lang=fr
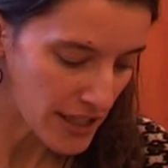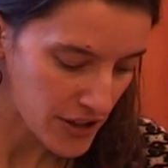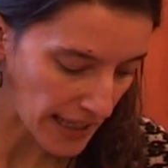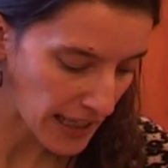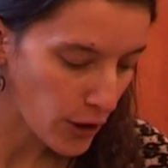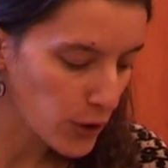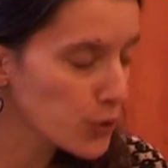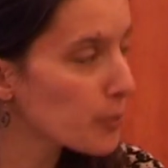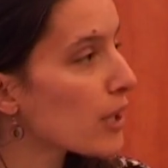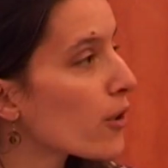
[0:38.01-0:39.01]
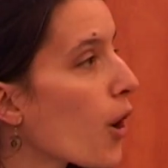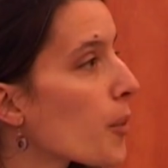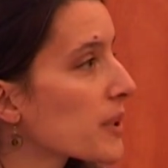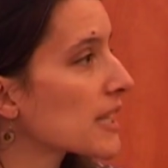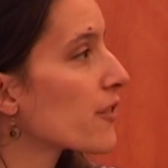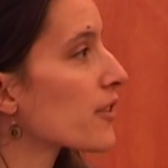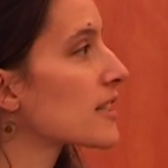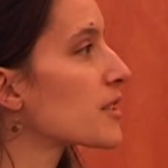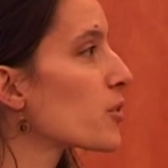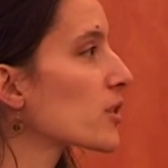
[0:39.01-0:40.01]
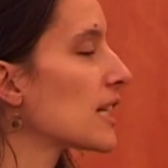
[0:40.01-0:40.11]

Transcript: chacun à leur tour, mais le Grand Prix, effectivement,